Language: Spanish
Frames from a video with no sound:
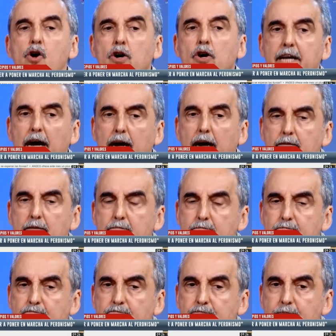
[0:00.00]
cuando
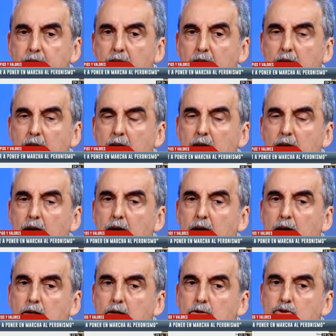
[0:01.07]
Macri le gana a Scioli
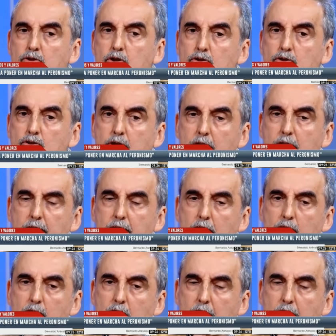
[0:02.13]
no hay ninguna revolución.